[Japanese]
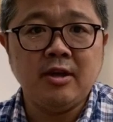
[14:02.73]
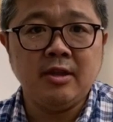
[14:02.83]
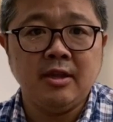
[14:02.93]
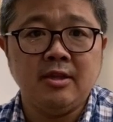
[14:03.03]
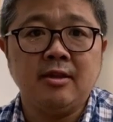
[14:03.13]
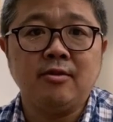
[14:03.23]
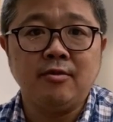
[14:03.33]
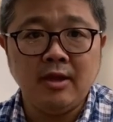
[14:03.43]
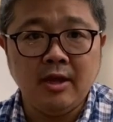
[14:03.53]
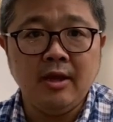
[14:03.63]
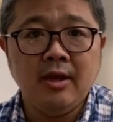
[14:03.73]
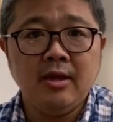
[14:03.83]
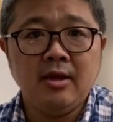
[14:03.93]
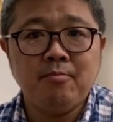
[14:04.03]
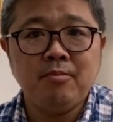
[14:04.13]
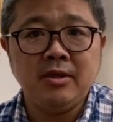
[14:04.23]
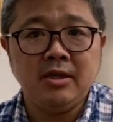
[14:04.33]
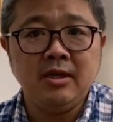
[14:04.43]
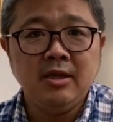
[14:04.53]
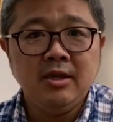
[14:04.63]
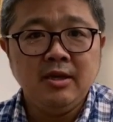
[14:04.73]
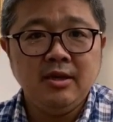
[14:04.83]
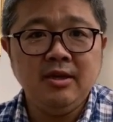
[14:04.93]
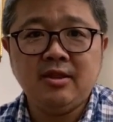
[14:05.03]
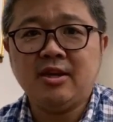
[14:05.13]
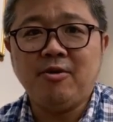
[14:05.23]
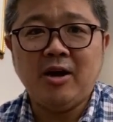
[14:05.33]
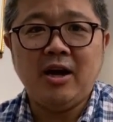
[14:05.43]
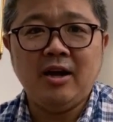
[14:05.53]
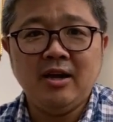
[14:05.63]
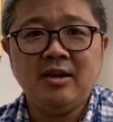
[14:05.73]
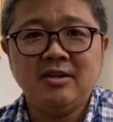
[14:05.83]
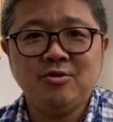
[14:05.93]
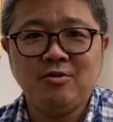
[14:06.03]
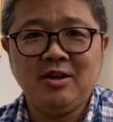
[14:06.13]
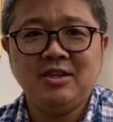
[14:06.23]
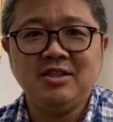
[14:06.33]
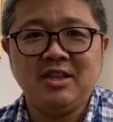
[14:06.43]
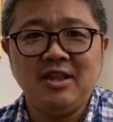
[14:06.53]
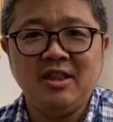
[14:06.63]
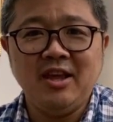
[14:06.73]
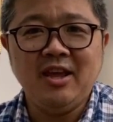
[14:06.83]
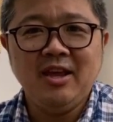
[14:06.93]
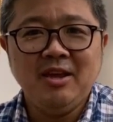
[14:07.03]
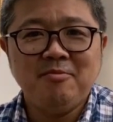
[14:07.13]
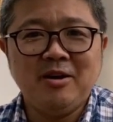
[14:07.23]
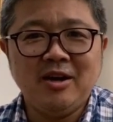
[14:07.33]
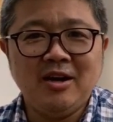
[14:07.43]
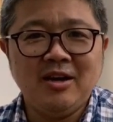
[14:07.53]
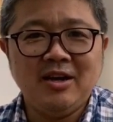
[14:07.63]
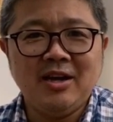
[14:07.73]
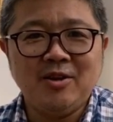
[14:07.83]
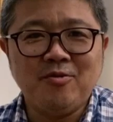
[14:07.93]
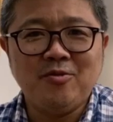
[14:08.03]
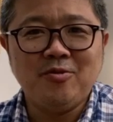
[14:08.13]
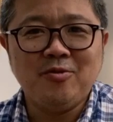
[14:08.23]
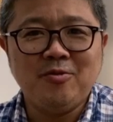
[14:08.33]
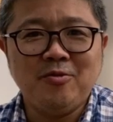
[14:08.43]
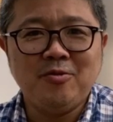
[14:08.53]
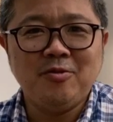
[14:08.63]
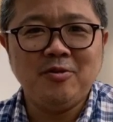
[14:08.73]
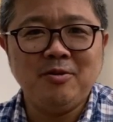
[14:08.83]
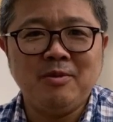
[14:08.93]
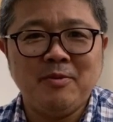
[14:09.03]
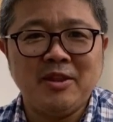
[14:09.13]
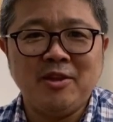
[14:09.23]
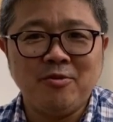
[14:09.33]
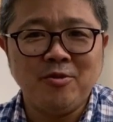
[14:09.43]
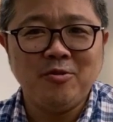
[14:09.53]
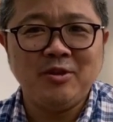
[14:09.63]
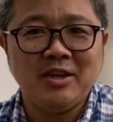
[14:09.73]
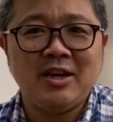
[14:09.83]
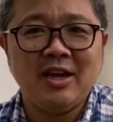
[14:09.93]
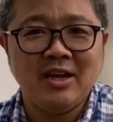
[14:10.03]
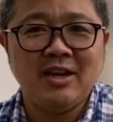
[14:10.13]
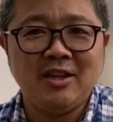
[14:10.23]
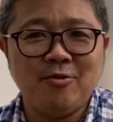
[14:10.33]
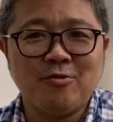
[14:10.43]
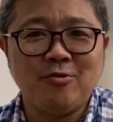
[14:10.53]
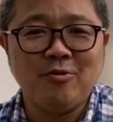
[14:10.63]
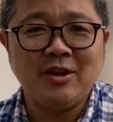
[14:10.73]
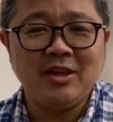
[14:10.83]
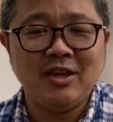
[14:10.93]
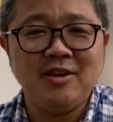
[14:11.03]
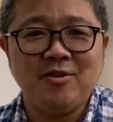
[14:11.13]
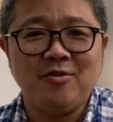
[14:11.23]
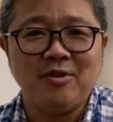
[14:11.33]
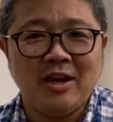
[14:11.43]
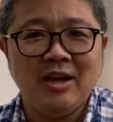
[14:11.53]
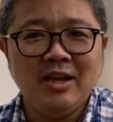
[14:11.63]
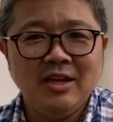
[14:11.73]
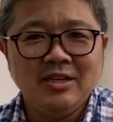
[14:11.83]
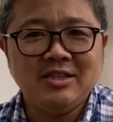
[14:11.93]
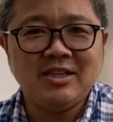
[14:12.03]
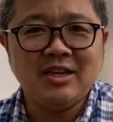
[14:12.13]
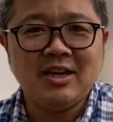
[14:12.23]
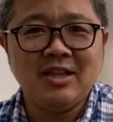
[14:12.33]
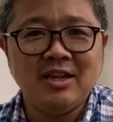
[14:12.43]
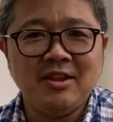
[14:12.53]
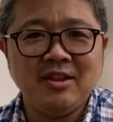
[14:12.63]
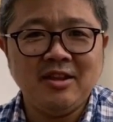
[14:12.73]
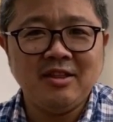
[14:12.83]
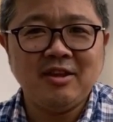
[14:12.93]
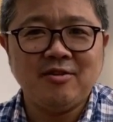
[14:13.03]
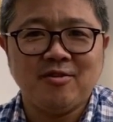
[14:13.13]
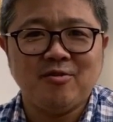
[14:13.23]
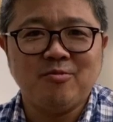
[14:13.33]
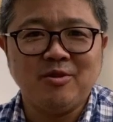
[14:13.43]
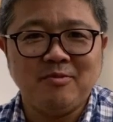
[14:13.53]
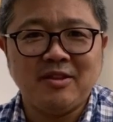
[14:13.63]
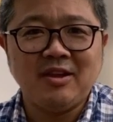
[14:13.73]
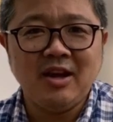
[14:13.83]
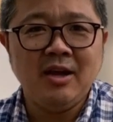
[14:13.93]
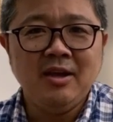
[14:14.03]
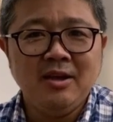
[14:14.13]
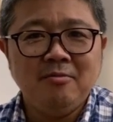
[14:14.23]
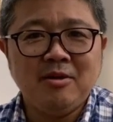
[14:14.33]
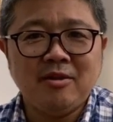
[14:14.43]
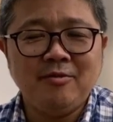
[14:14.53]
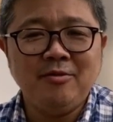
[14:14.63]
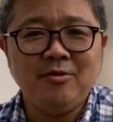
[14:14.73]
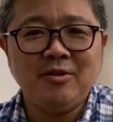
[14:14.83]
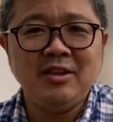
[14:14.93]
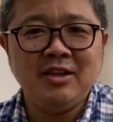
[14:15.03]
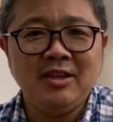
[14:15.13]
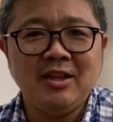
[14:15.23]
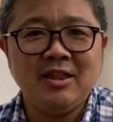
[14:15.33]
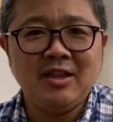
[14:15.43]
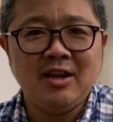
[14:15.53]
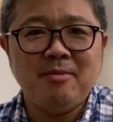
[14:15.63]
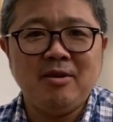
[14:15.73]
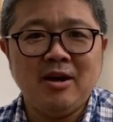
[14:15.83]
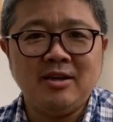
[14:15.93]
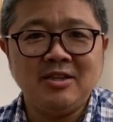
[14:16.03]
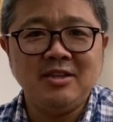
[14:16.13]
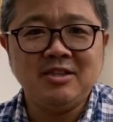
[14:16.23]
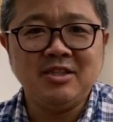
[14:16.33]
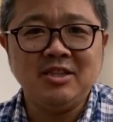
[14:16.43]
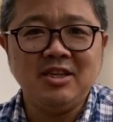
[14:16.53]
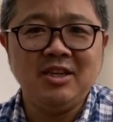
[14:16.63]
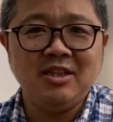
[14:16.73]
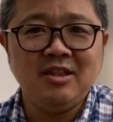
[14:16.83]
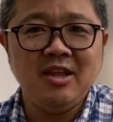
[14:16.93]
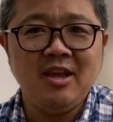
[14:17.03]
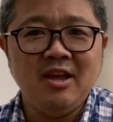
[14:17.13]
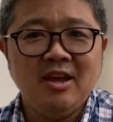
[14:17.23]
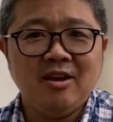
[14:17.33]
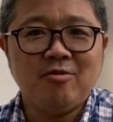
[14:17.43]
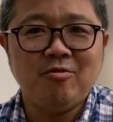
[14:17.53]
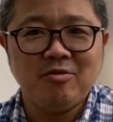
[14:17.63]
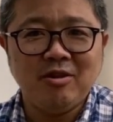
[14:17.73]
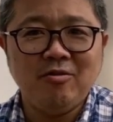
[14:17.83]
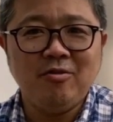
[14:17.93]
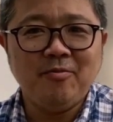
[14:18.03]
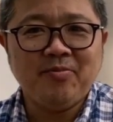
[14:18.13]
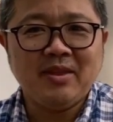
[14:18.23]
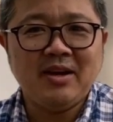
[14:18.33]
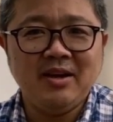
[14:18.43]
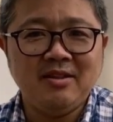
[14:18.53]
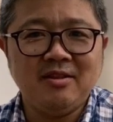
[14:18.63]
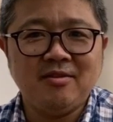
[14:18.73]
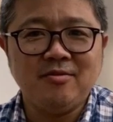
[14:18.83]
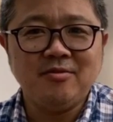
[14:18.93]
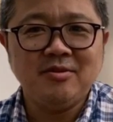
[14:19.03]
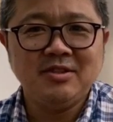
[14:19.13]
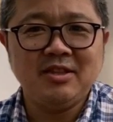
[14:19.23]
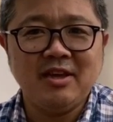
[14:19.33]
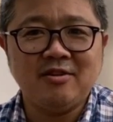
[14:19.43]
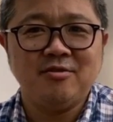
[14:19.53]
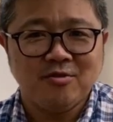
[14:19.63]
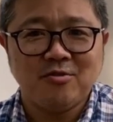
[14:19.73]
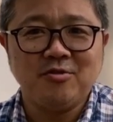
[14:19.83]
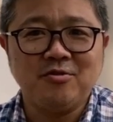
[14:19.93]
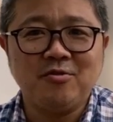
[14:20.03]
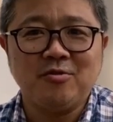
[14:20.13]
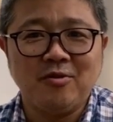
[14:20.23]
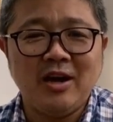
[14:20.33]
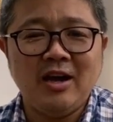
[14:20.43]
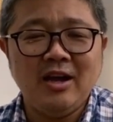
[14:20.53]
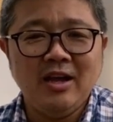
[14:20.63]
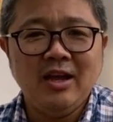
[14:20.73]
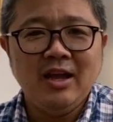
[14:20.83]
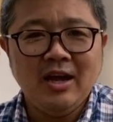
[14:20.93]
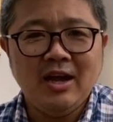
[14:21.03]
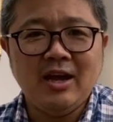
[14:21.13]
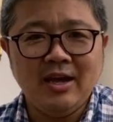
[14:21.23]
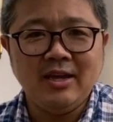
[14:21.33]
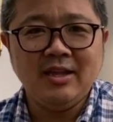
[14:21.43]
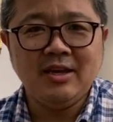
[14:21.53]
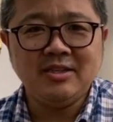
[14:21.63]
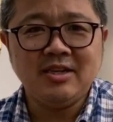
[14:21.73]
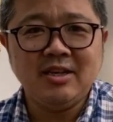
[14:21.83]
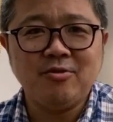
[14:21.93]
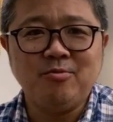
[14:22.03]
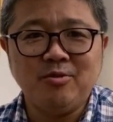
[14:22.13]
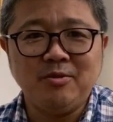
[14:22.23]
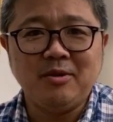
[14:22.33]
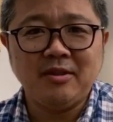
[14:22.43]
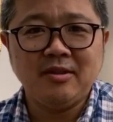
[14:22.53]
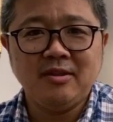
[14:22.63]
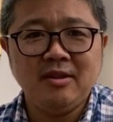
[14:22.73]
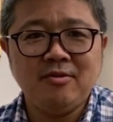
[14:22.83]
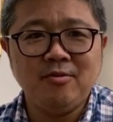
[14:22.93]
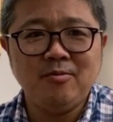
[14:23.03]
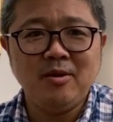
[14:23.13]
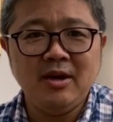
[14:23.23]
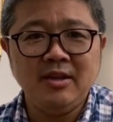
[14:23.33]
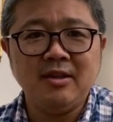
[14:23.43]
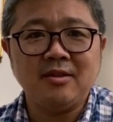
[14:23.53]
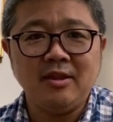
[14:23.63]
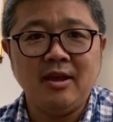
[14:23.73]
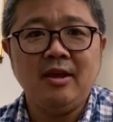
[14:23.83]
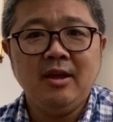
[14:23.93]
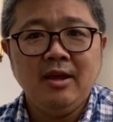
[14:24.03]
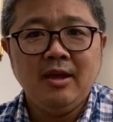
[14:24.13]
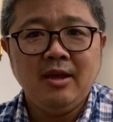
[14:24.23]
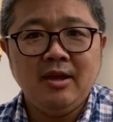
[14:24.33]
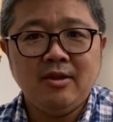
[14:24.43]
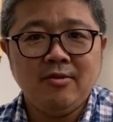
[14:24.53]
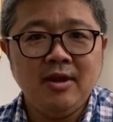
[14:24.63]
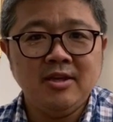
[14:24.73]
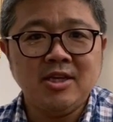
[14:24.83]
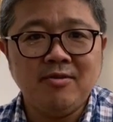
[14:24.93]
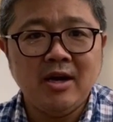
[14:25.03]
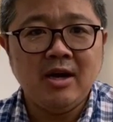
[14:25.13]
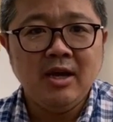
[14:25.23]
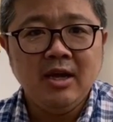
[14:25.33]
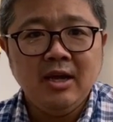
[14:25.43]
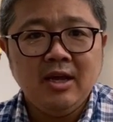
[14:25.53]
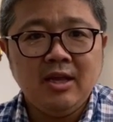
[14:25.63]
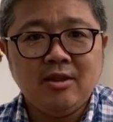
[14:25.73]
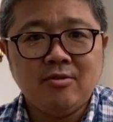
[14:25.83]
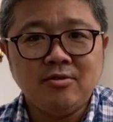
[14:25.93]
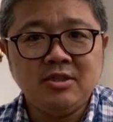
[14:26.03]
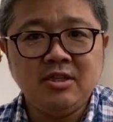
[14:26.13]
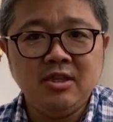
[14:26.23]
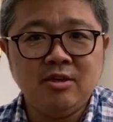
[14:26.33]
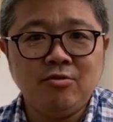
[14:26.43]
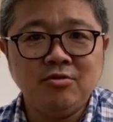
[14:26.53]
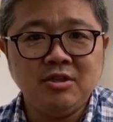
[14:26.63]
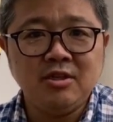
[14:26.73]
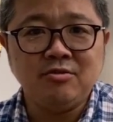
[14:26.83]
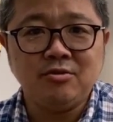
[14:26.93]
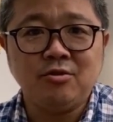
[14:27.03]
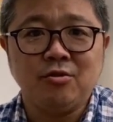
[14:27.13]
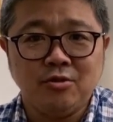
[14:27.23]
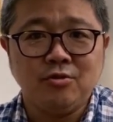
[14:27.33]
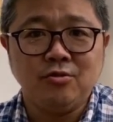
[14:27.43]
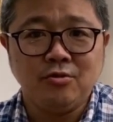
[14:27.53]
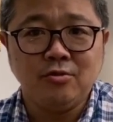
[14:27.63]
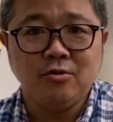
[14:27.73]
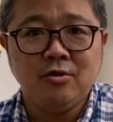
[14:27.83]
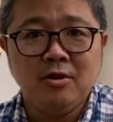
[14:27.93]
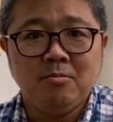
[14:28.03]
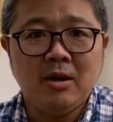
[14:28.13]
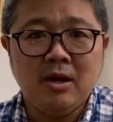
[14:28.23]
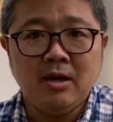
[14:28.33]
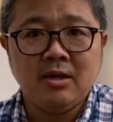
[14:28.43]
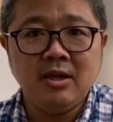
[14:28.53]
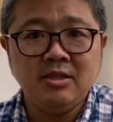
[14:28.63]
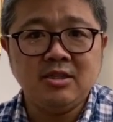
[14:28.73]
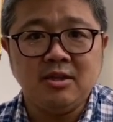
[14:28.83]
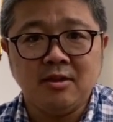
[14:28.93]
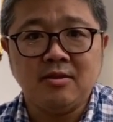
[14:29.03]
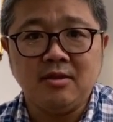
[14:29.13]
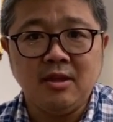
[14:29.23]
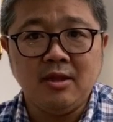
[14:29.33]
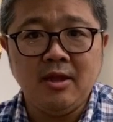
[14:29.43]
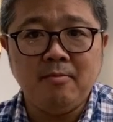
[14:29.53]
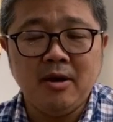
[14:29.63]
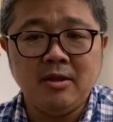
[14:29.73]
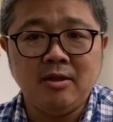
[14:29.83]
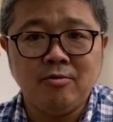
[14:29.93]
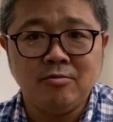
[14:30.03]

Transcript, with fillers: はないですよね。やっぱりいつかは将来時点で、まあ、あのー、今までのように海外渡航ができるような時期が必ずやってくると思いますが、まあ、その時になったら、まあ、現地に行って、講座を解説をしてくるということが、はい、大事かと思います。で、その場合ですね、えっ、ー、と、弊社は、えっ、ー、と、シティコンシェルジュという、まあ、現地に住んでて、まあ、日